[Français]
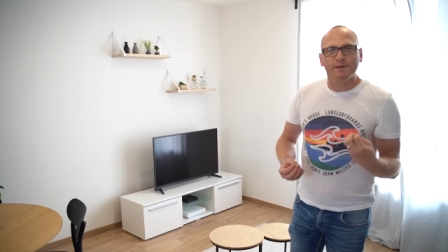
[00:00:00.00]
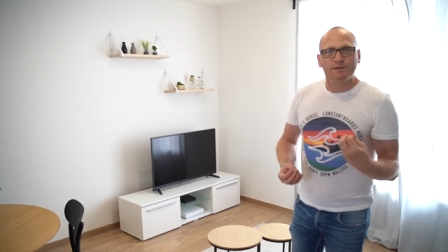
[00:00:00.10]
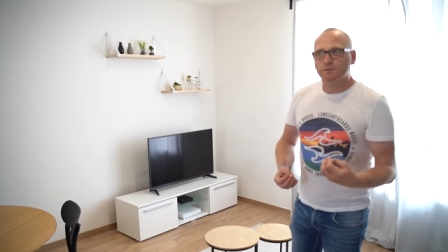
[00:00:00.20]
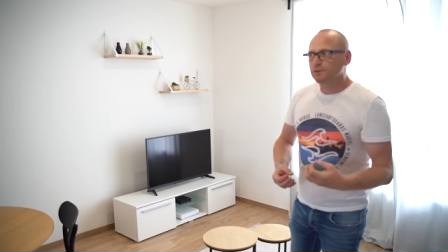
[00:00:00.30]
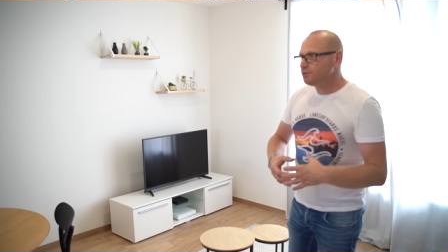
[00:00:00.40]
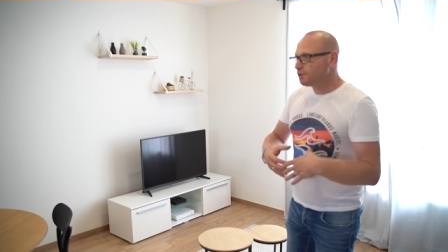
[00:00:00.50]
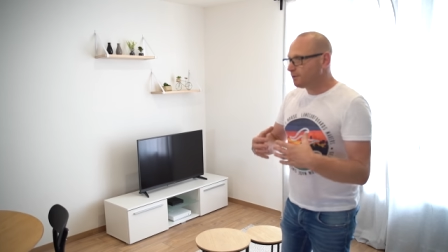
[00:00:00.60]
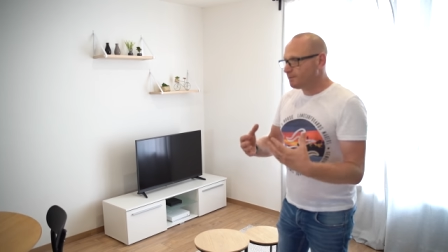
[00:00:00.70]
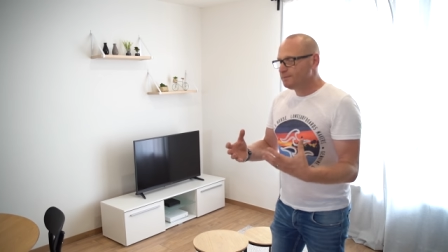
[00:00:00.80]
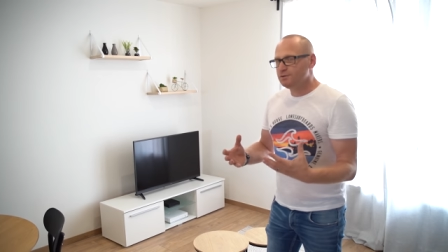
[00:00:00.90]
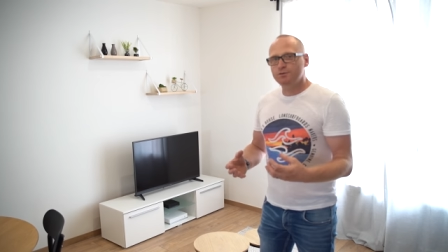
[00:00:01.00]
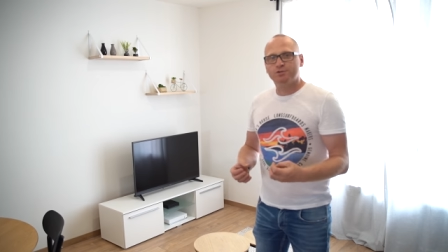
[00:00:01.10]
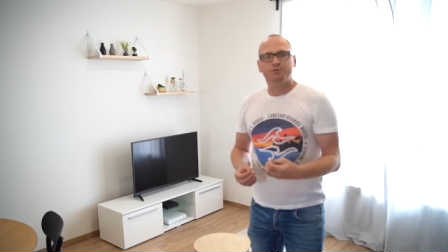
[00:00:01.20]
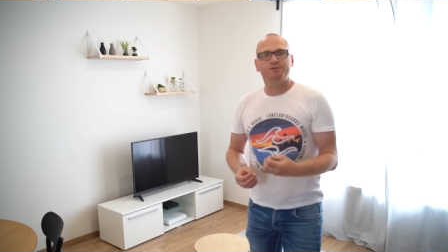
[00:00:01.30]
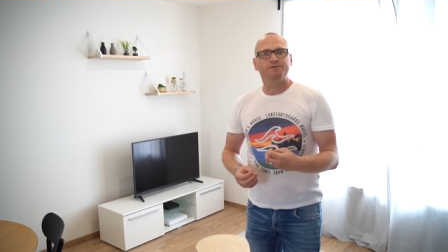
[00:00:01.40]
bien entendu, comme d'habitude,
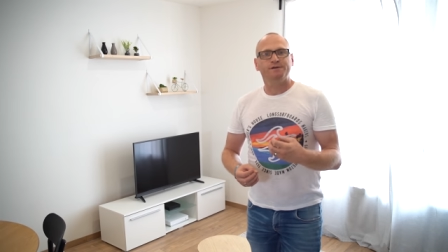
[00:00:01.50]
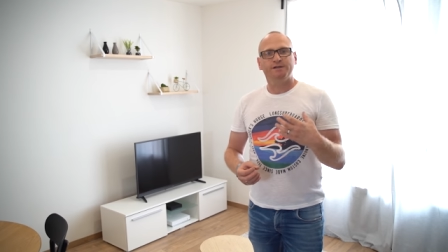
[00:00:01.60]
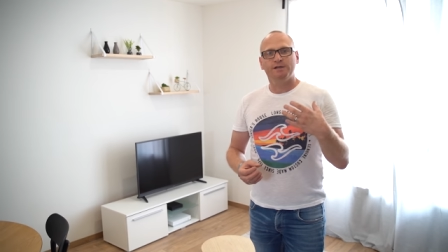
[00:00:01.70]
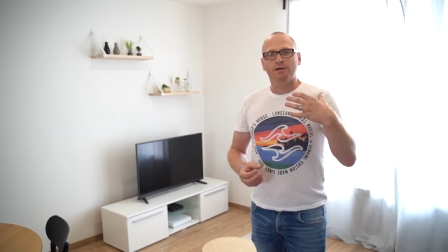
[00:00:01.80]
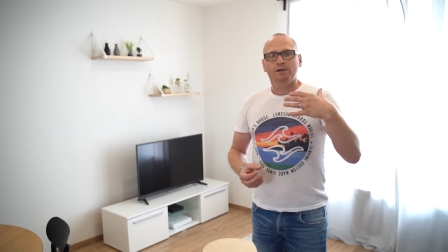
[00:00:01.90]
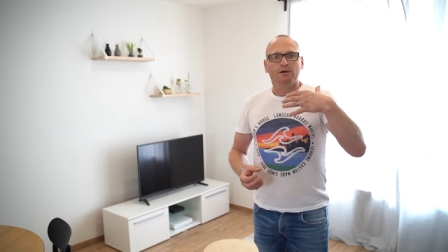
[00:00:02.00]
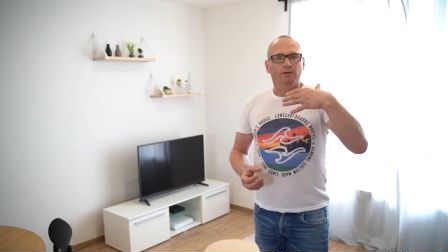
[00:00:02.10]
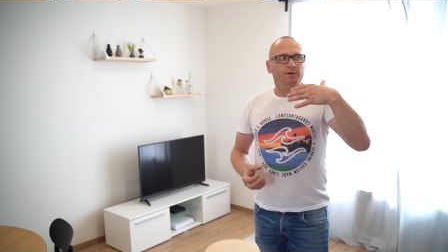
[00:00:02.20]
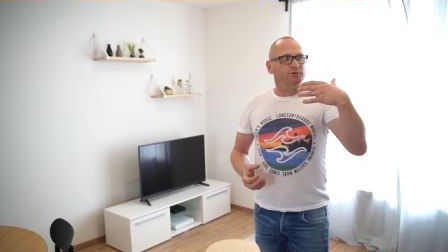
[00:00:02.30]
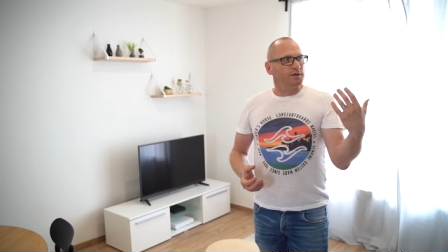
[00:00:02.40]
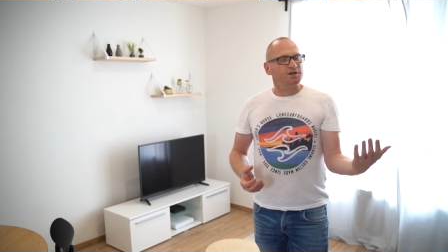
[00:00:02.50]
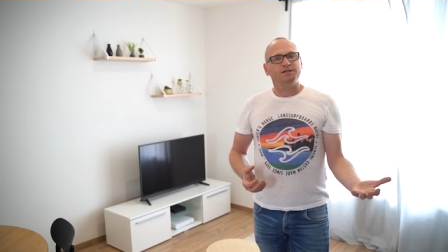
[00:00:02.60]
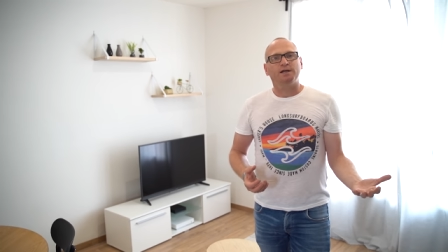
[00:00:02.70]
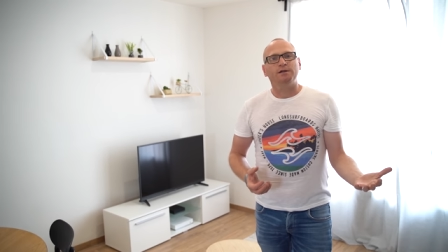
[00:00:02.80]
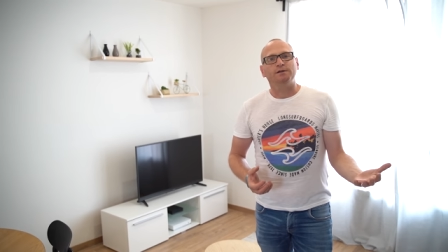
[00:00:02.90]
je me suis fait aider bah, d'une
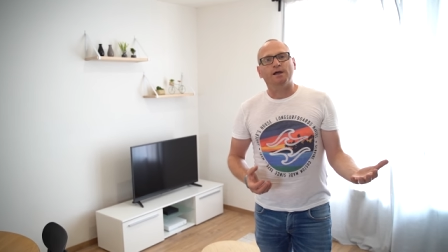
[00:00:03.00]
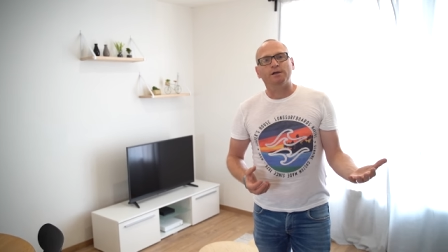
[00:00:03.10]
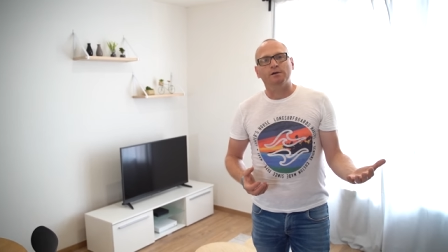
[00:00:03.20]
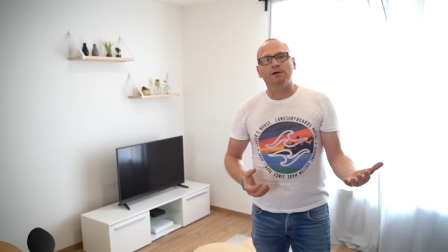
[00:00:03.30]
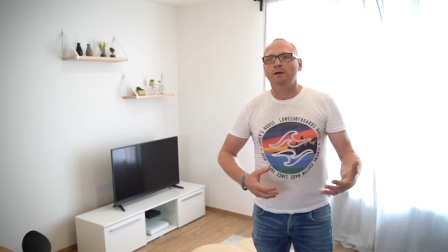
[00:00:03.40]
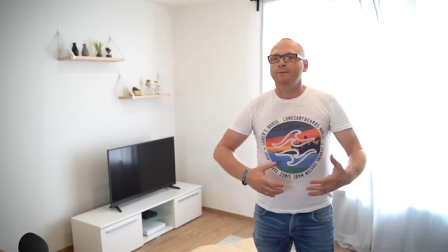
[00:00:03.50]
architecte d'intérieur